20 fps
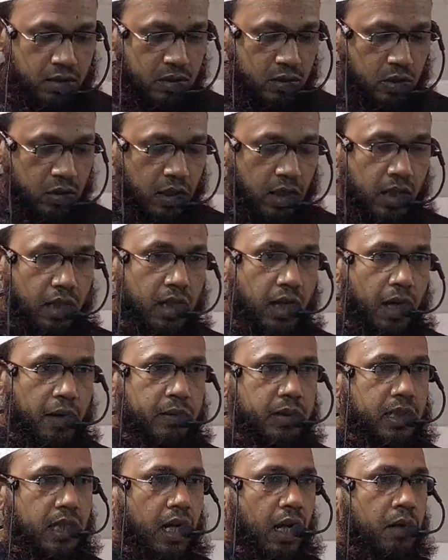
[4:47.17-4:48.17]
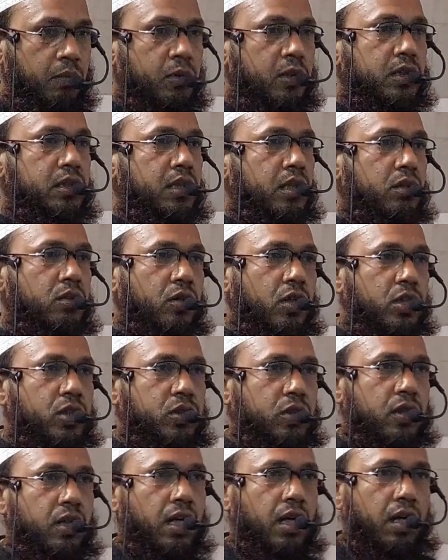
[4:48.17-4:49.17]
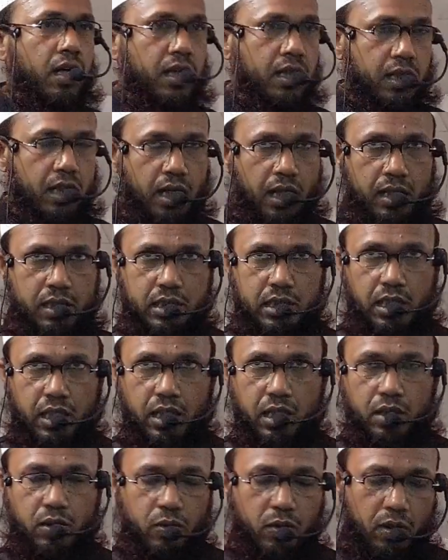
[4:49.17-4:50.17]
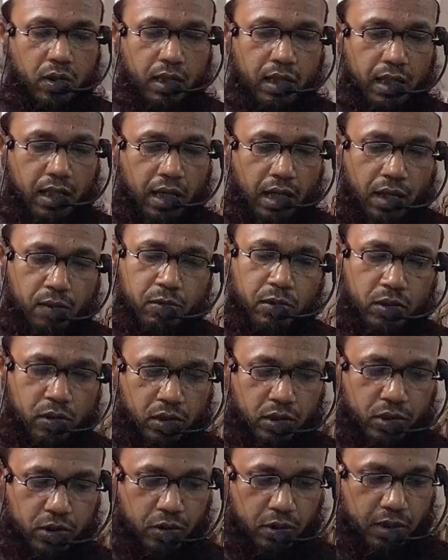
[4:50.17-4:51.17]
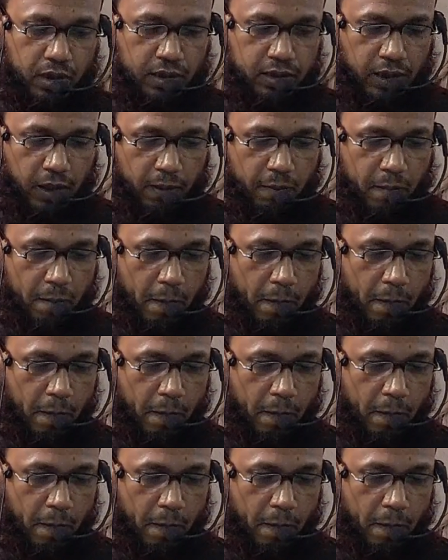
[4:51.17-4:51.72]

সুতরাং আমাদের আমল যেন নষ্ট না হয় আর শিরিক করলে আমল নষ্ট হয়ে যায়